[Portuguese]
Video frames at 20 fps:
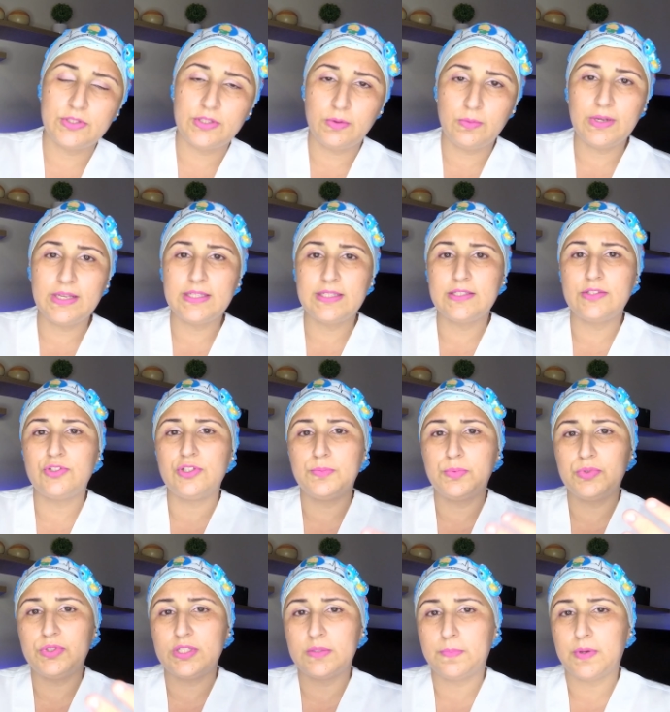Então, esse
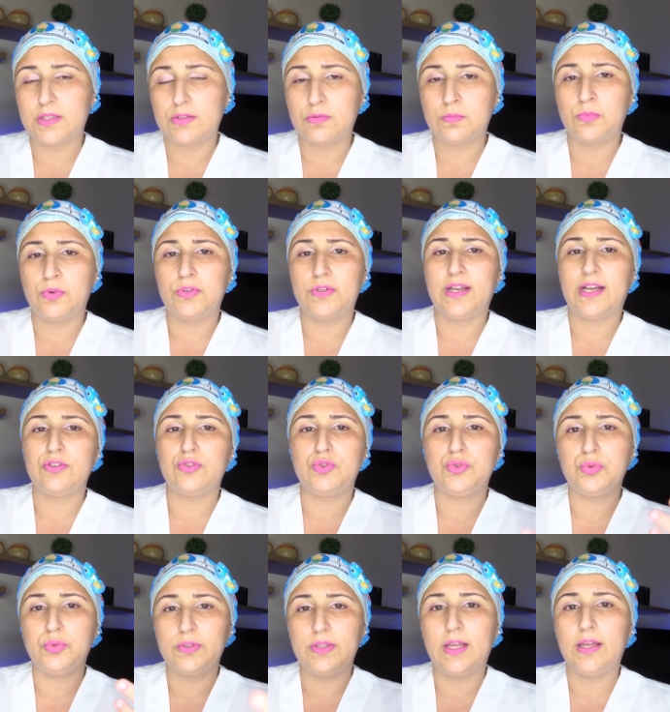tipo de espaço morto
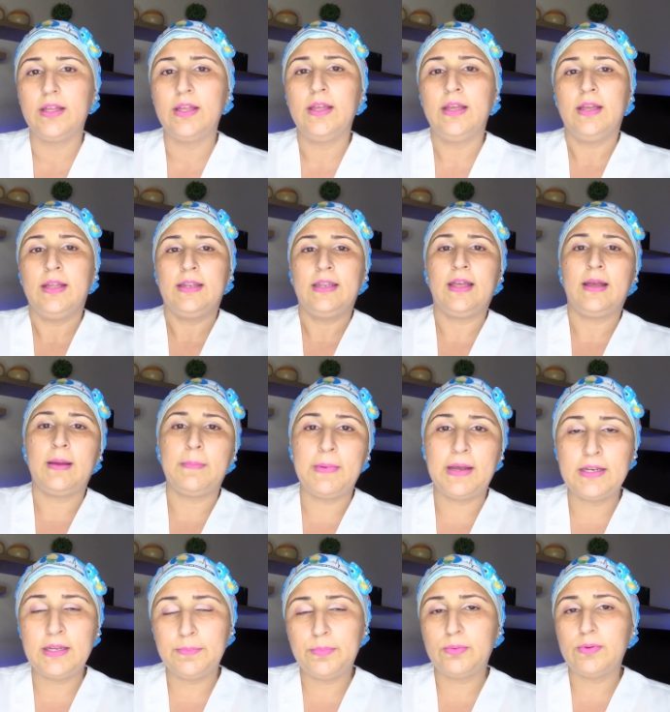ajuda na
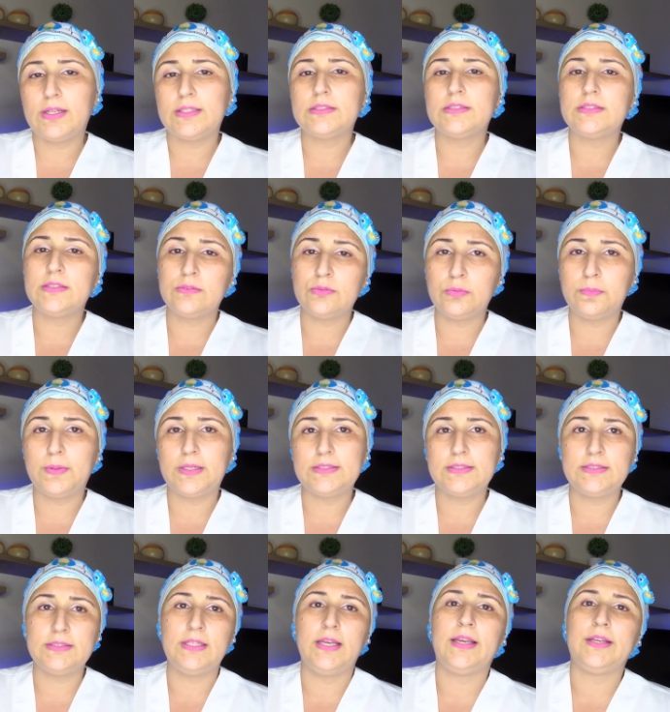manipulação do
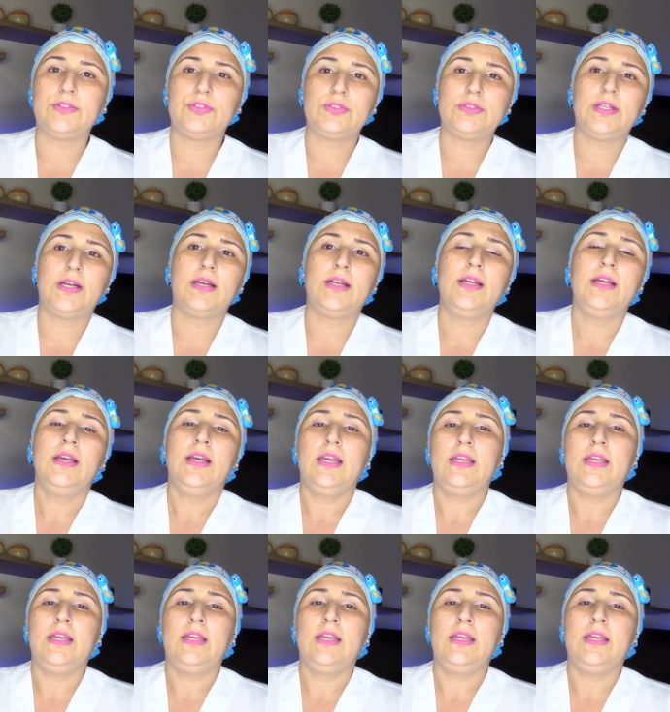paciente, tá?